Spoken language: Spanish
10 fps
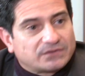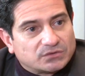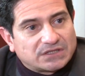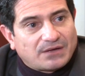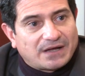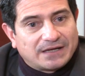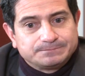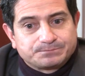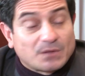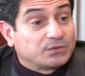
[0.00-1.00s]
les costaba
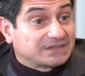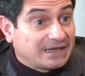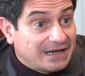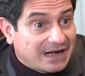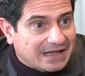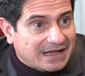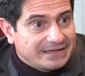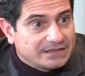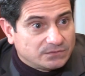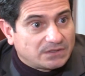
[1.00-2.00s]
pues, salir a la
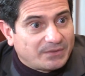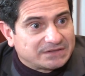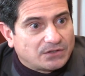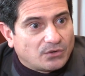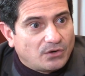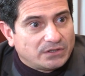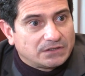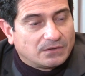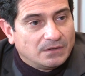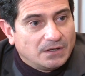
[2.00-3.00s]
calle, es un tema
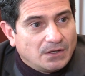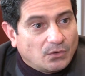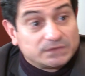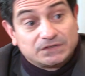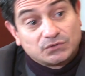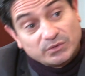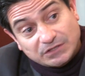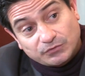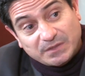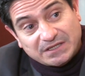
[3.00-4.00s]
psicológico. O si
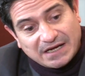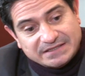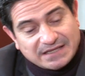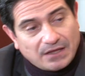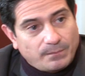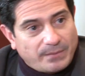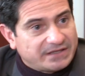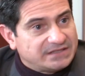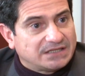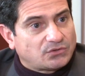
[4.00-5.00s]
estuviste hospitalizado,
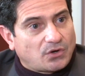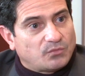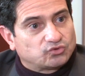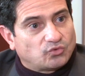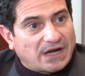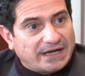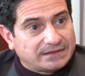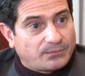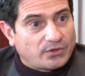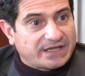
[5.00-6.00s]
perdiste tono muscular,
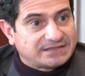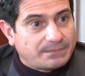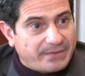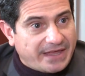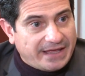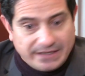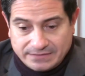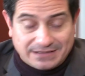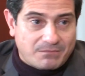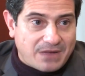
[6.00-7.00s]
te ponías de pie
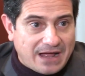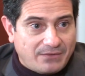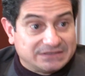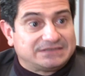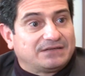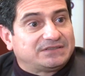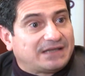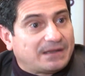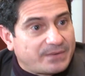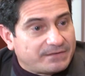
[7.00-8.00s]
y temblabas, necesitabas
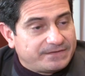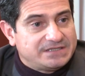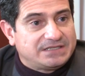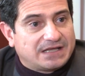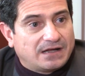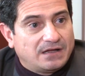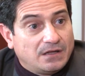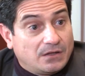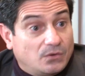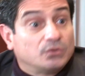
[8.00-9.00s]
terapia física
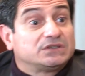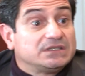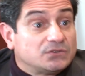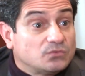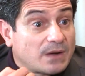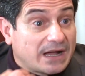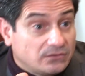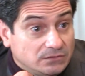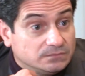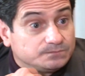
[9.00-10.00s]
o te
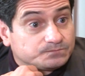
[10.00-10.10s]
intubaron